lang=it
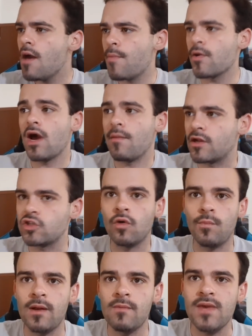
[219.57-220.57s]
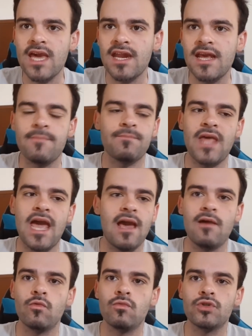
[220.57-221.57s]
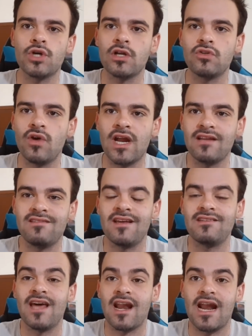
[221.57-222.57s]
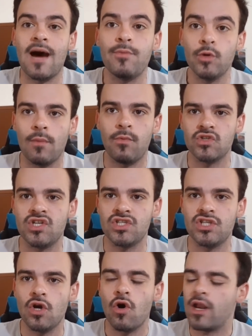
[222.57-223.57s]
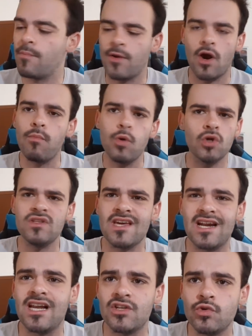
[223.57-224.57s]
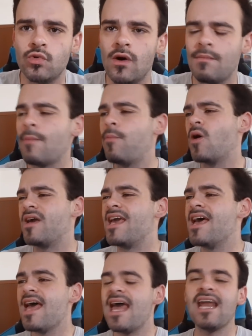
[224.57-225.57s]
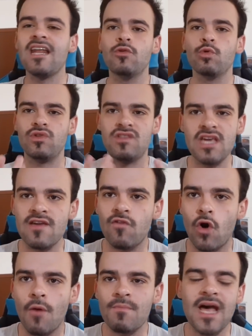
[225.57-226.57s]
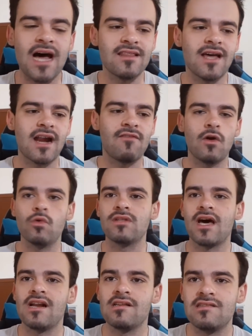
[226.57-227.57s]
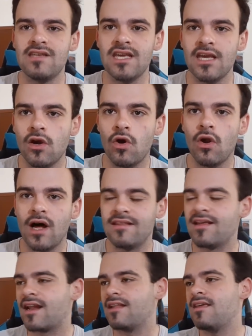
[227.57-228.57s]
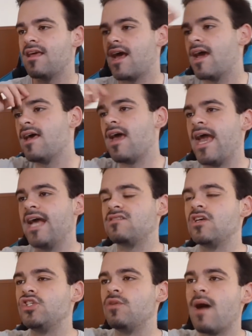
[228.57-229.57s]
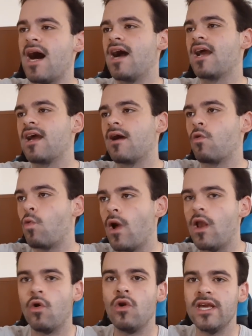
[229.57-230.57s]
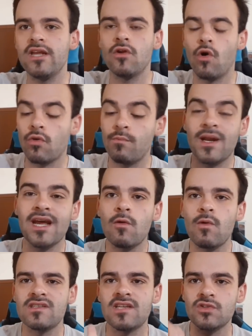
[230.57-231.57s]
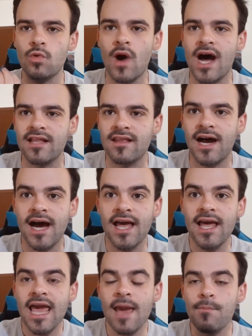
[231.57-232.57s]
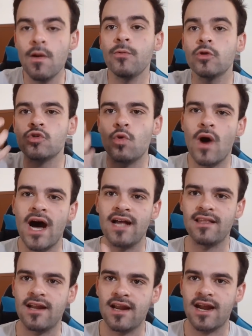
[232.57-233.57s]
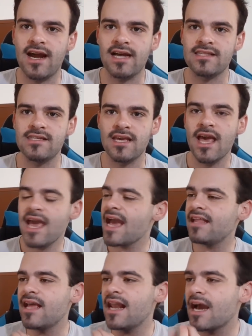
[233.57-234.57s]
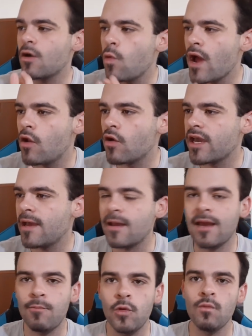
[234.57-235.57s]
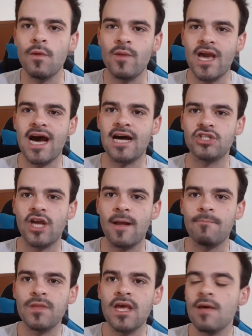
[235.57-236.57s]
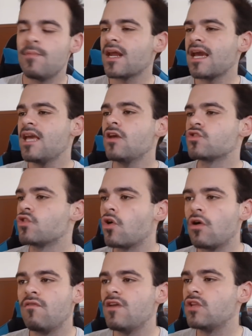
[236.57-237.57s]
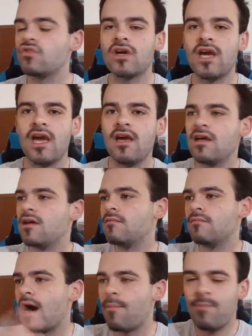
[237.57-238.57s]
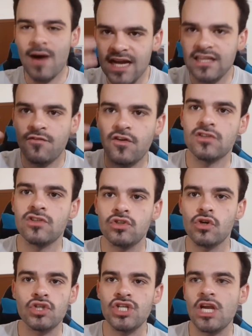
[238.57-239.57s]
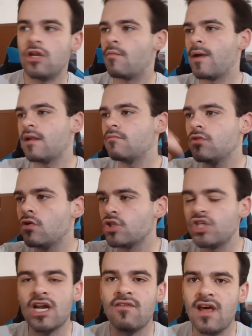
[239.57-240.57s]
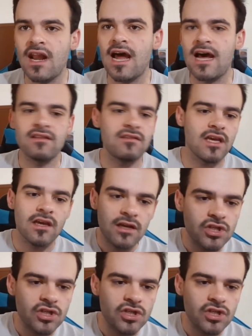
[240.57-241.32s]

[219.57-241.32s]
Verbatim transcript: però Emerson Palmieri è un giocatore che te terrà più la posizione, però può dire la sua. Ma poi è riduttivo andare a valutare il singolo, andare a dire eh se ci manca quello lì, non... perché questa squadra è proprio squadra ragazzi ed è la, quello che, che più mi piace. Perché io sono convinto che a parte forse Giorginio, ma non c'era Verratti,